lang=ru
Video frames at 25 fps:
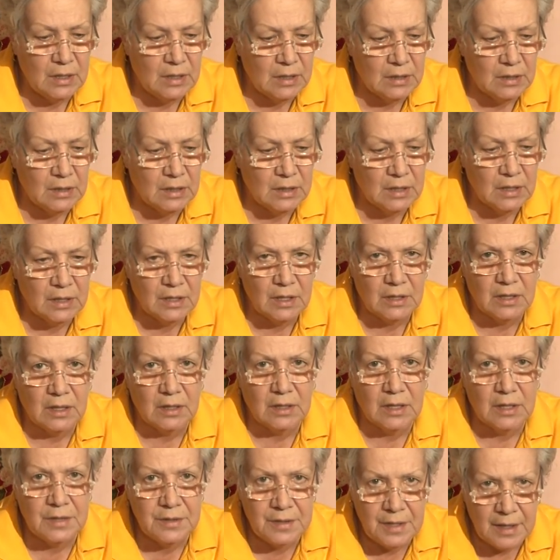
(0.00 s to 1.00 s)
их надо где-то
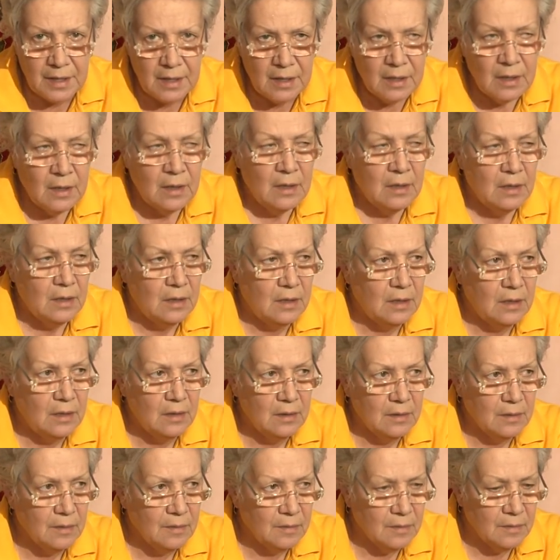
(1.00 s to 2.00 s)
найти.
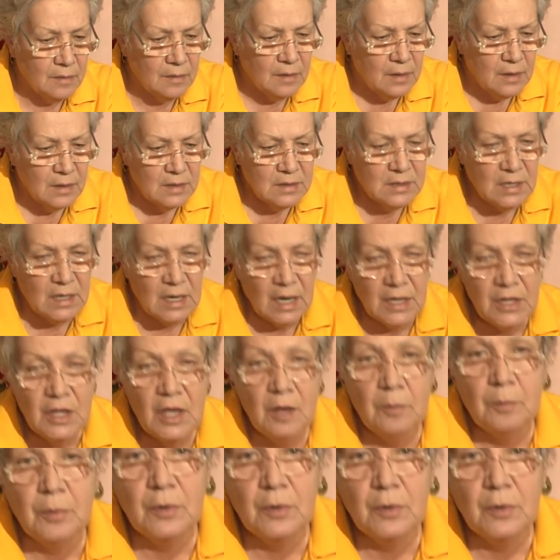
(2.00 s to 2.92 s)
И э, заранее